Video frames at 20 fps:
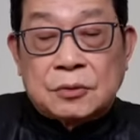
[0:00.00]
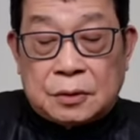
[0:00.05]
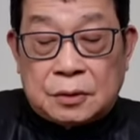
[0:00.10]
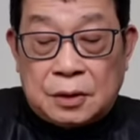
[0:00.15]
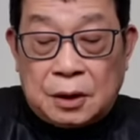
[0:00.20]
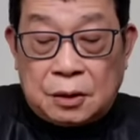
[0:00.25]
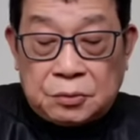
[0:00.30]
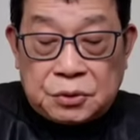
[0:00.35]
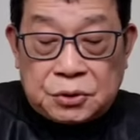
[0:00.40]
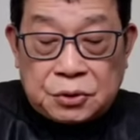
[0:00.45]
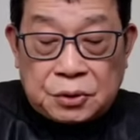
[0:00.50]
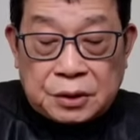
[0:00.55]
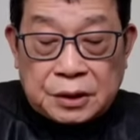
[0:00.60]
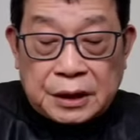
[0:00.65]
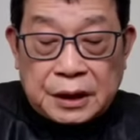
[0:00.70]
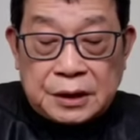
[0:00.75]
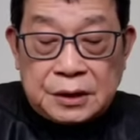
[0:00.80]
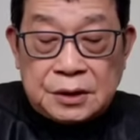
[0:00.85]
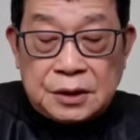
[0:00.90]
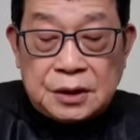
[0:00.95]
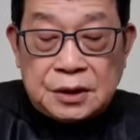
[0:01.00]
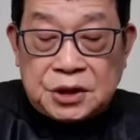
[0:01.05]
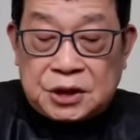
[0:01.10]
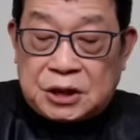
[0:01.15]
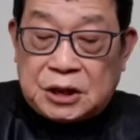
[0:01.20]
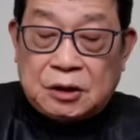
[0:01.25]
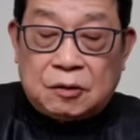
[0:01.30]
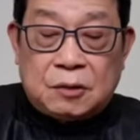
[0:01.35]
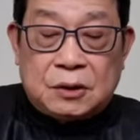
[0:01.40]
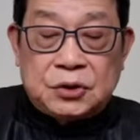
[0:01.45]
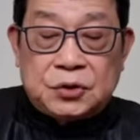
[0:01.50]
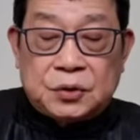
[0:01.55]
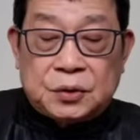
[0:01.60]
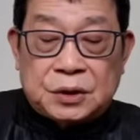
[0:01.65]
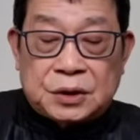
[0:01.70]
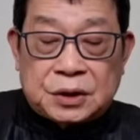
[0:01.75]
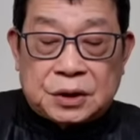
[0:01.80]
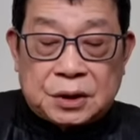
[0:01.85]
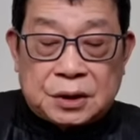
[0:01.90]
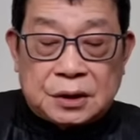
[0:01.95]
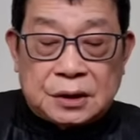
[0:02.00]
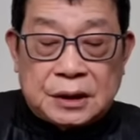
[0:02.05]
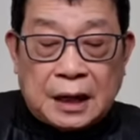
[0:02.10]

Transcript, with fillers: 统候选人喜欢做的事儿。